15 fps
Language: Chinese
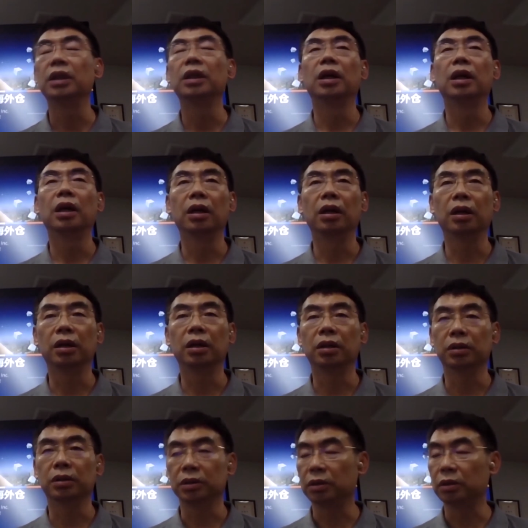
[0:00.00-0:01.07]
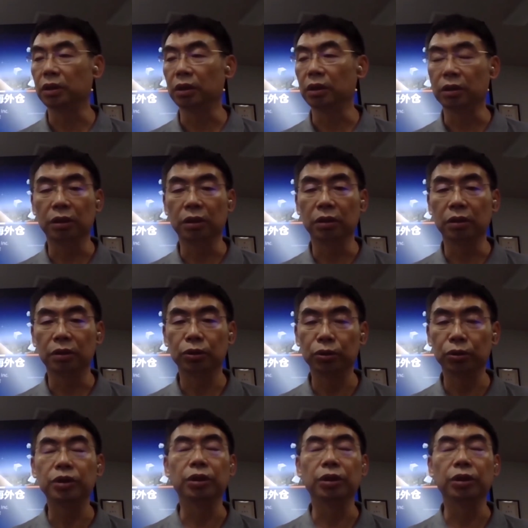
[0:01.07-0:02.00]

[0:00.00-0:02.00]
啊这个需求。